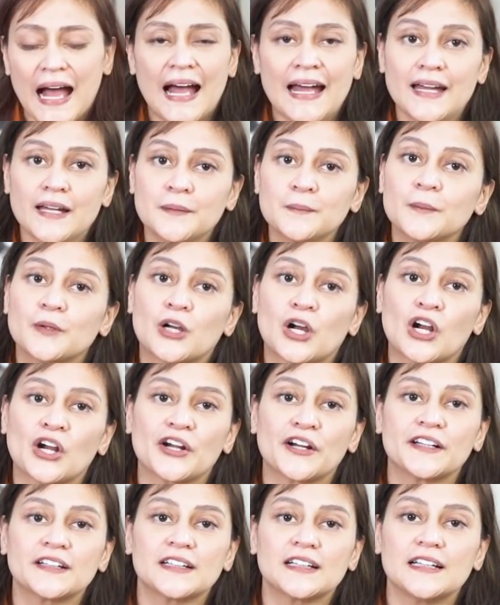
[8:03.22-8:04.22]
I am
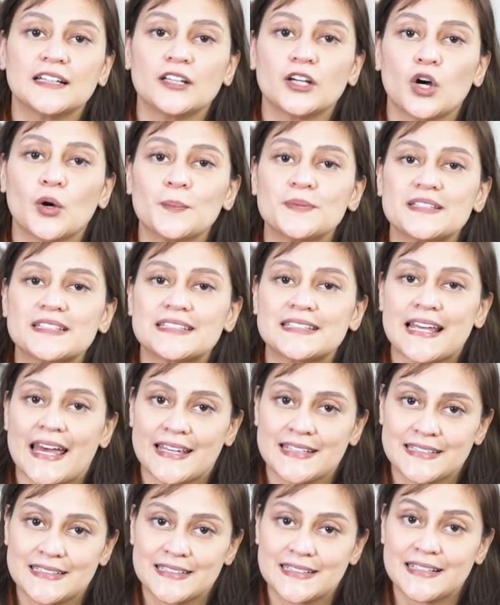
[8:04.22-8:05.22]
currently
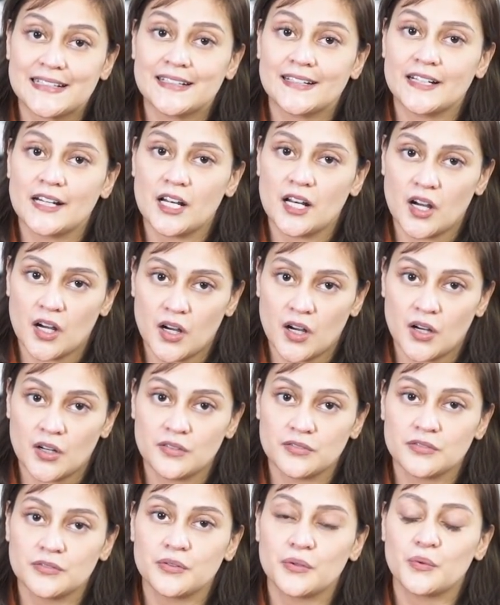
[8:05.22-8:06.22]
obsessedly in
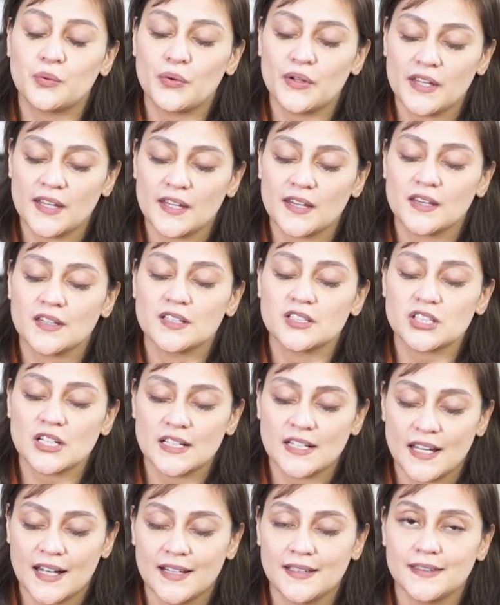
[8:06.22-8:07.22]
love with
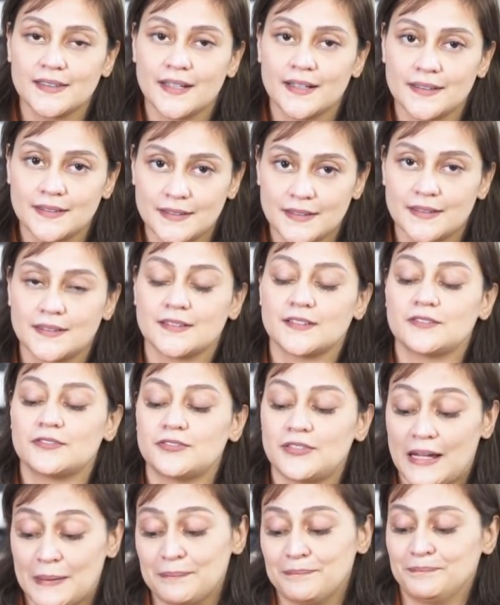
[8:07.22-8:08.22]
Chanel 19
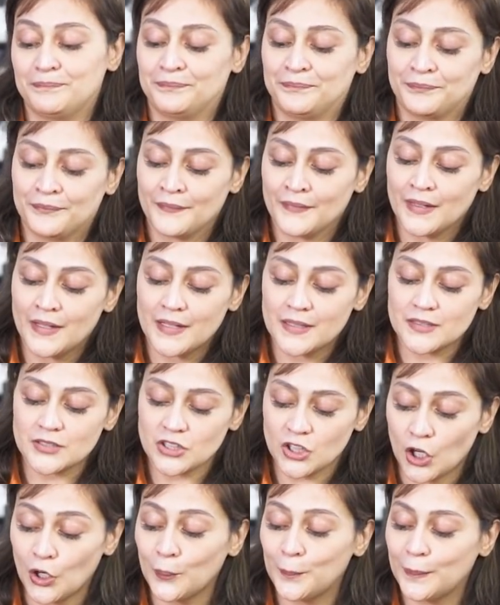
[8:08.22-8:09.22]
Flap.
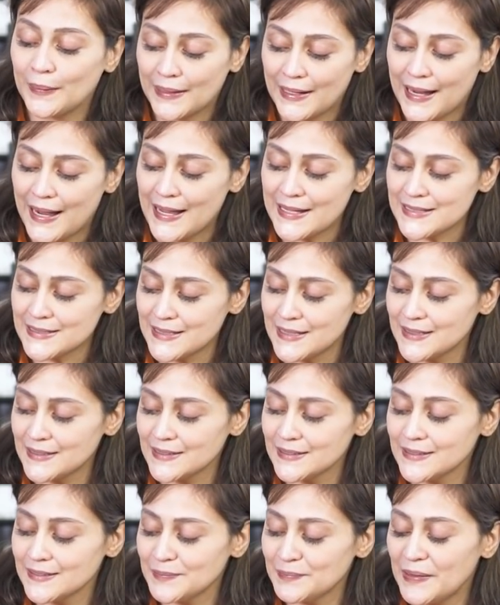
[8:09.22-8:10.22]
Sobra, as
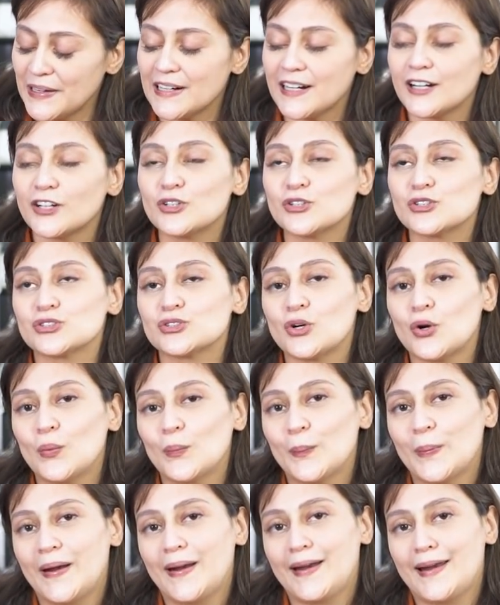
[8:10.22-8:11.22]
in, parang gusto
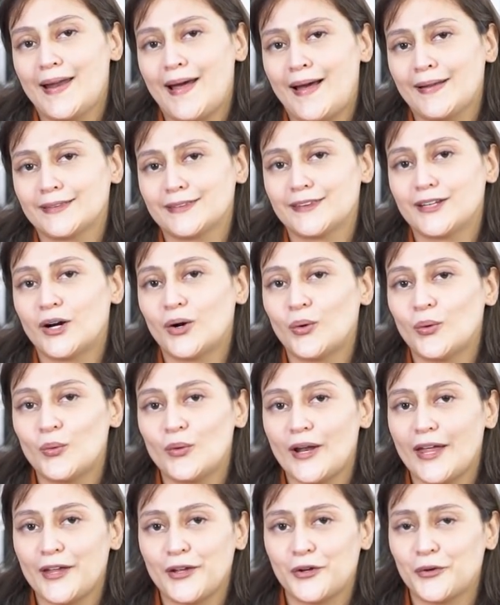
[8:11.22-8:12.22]
kong bilhin lahat ng
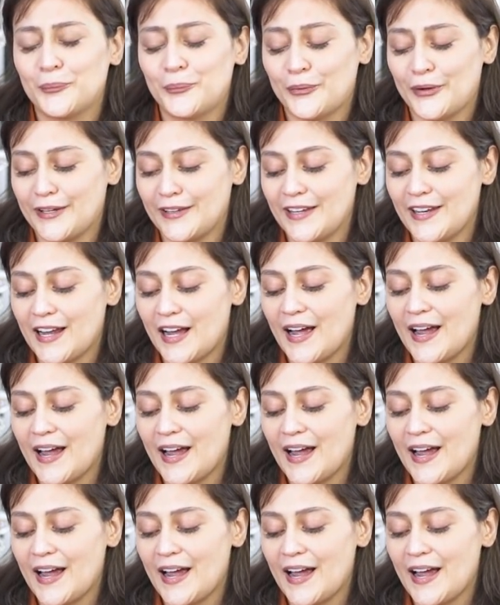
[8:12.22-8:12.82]
kulay kung pwede lang.